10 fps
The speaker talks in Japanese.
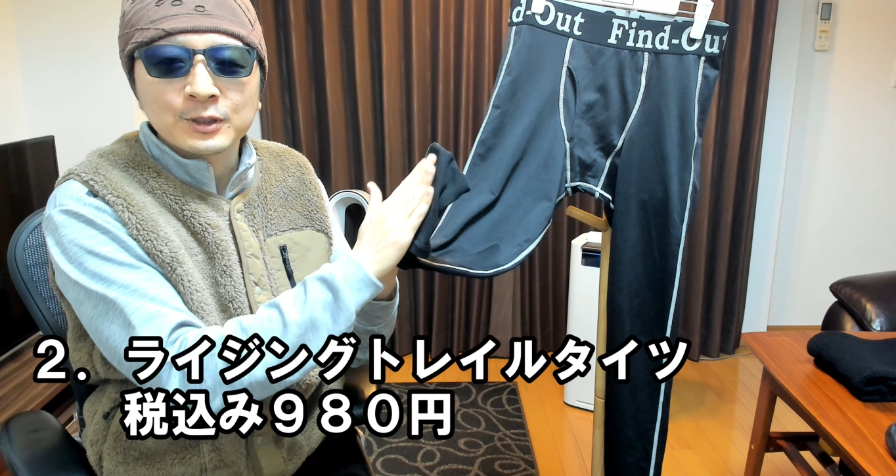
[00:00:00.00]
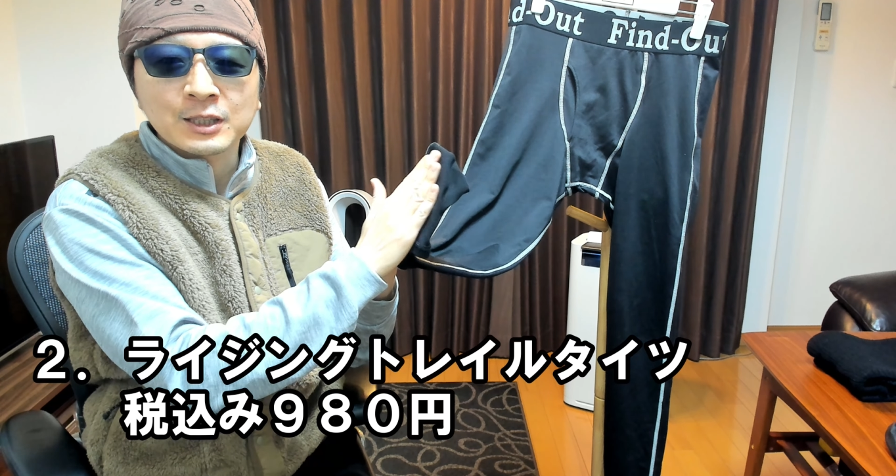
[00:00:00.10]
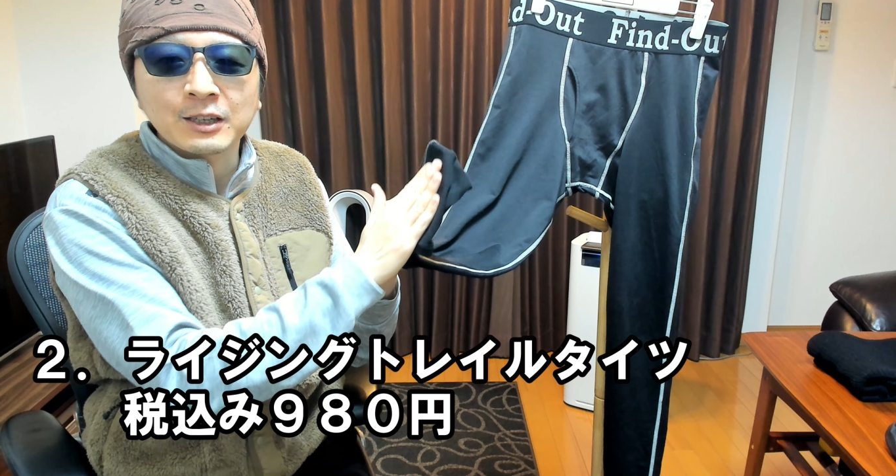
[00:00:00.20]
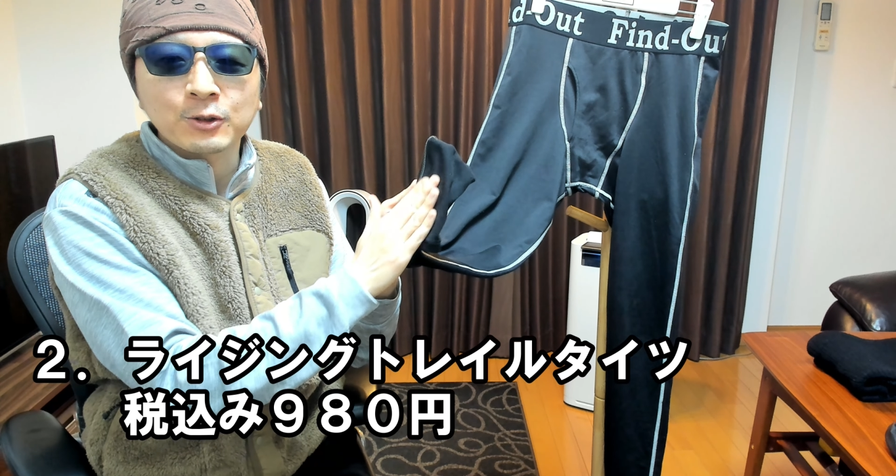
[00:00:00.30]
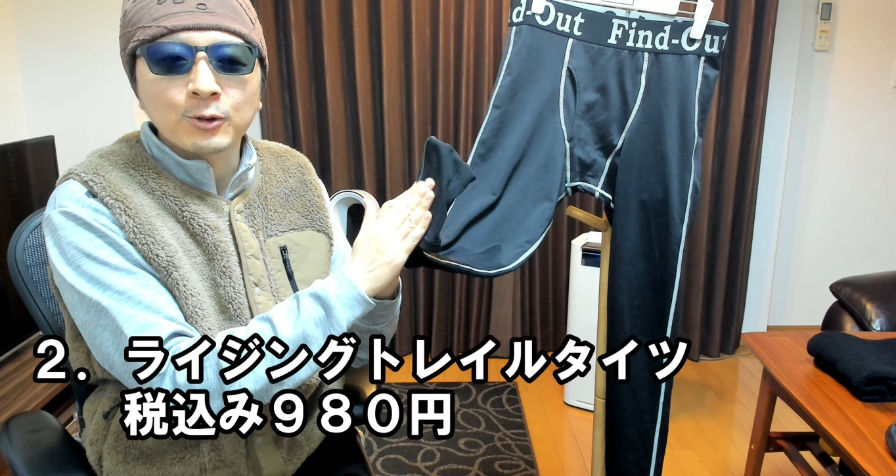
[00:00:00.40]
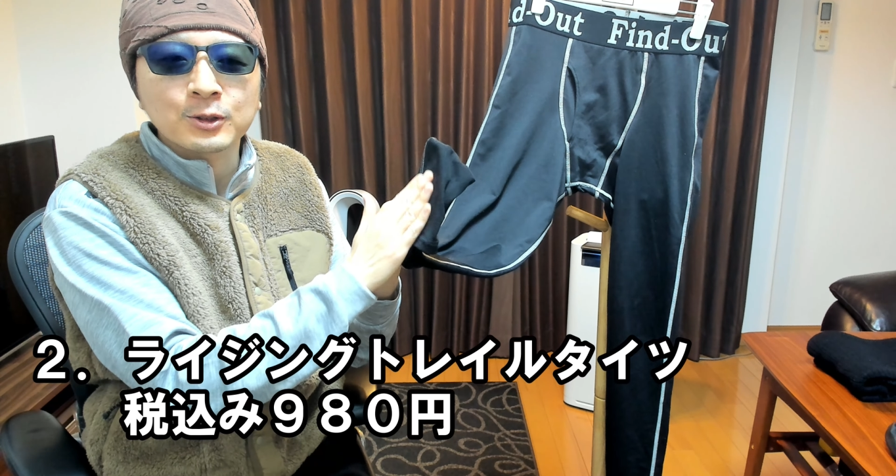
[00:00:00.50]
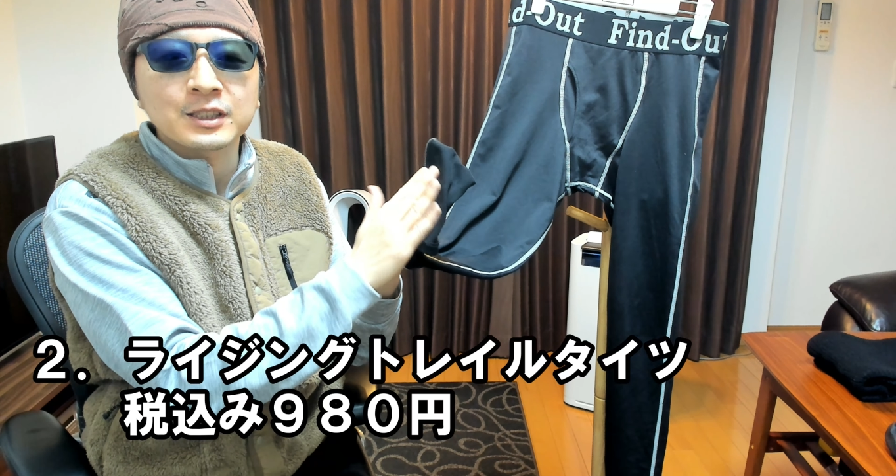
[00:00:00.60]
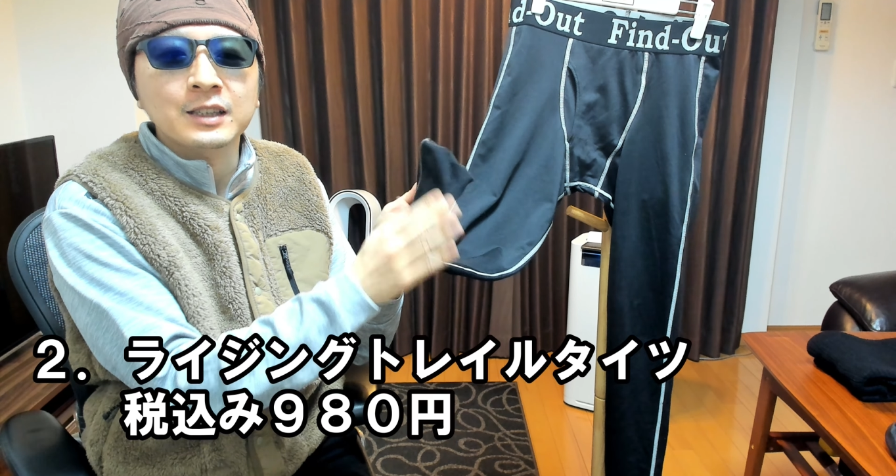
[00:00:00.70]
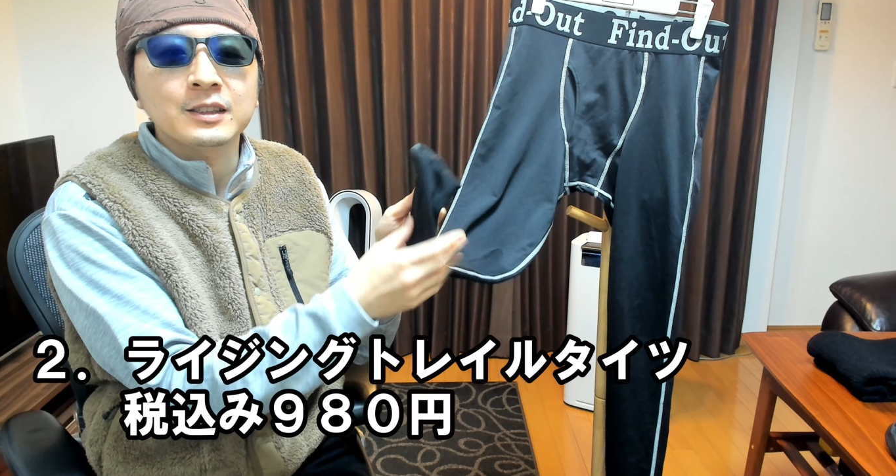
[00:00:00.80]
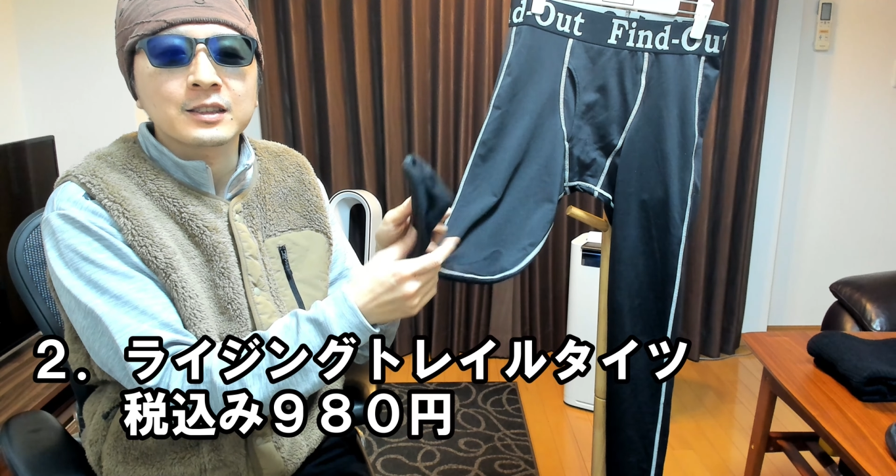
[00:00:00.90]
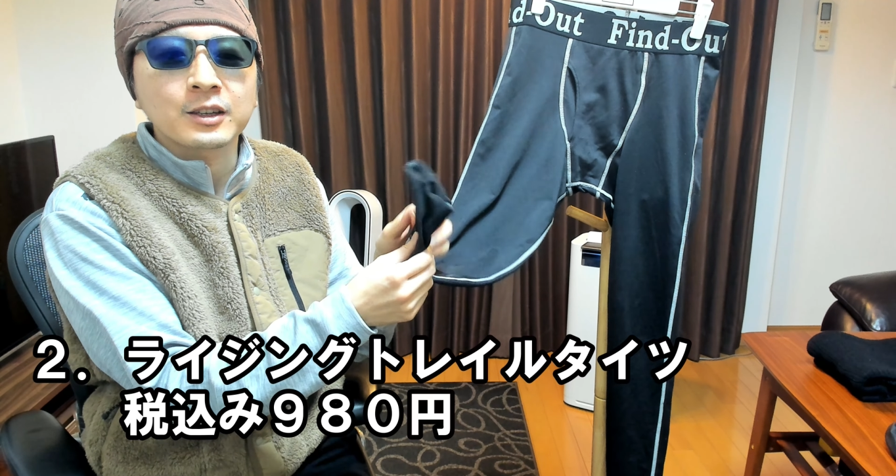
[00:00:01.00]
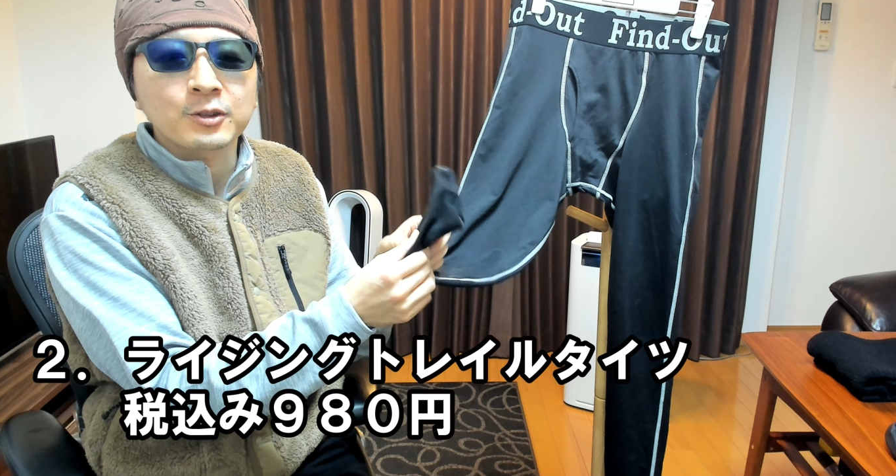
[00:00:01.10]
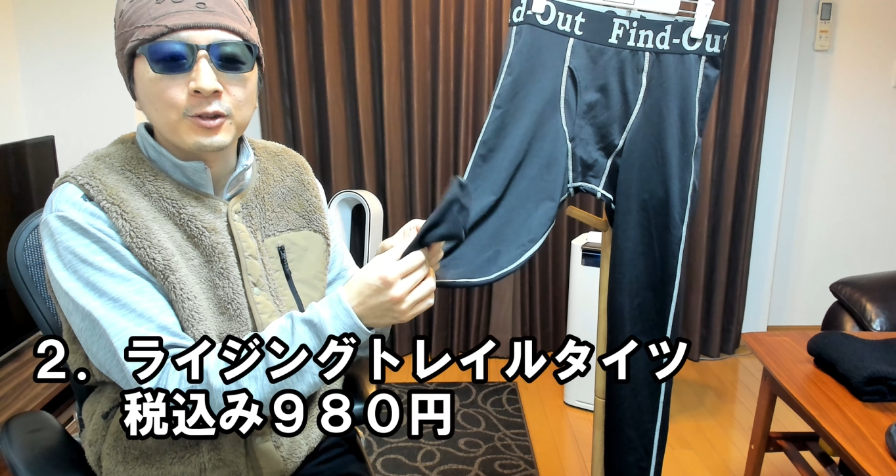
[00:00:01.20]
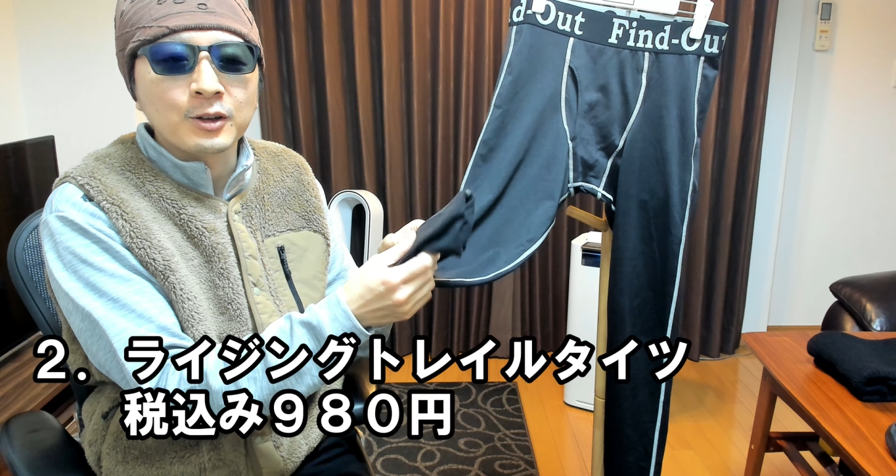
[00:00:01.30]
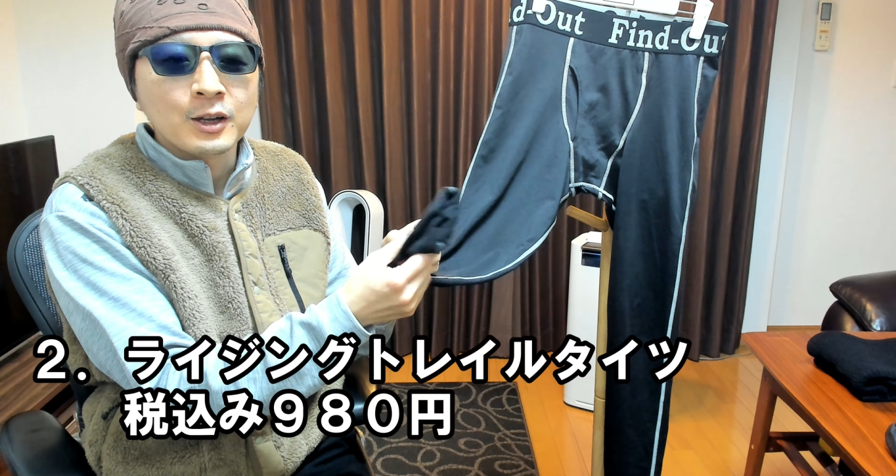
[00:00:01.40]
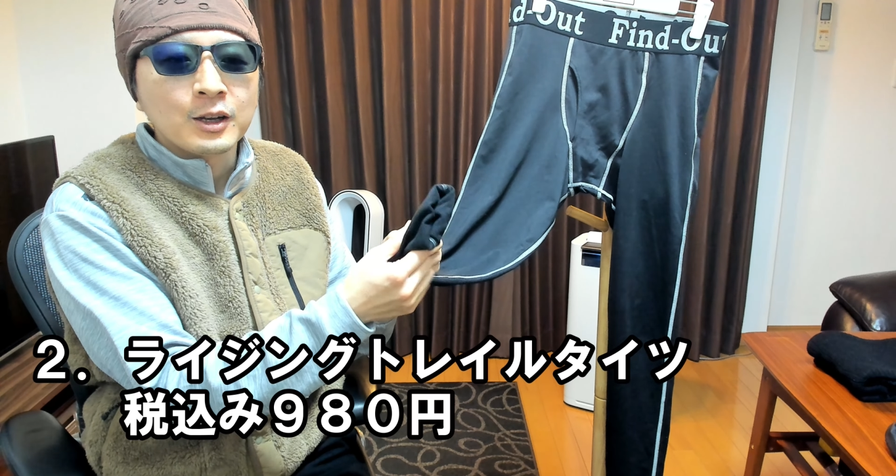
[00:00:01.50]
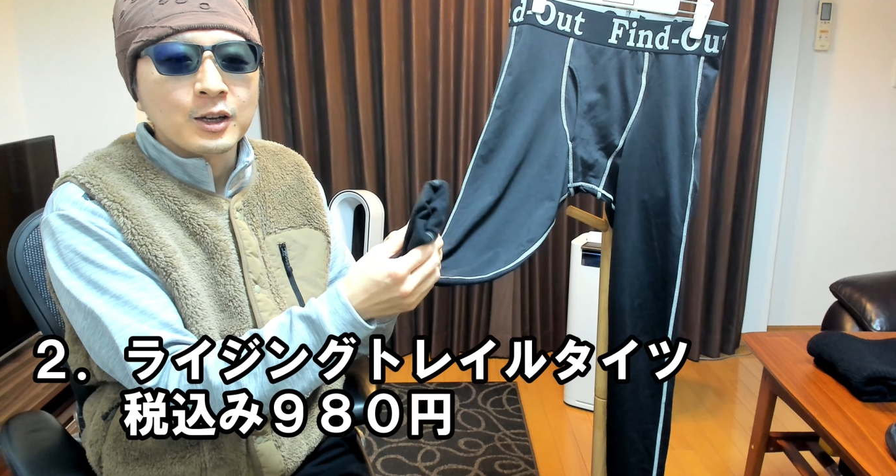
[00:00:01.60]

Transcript: 触り心地なんですけど、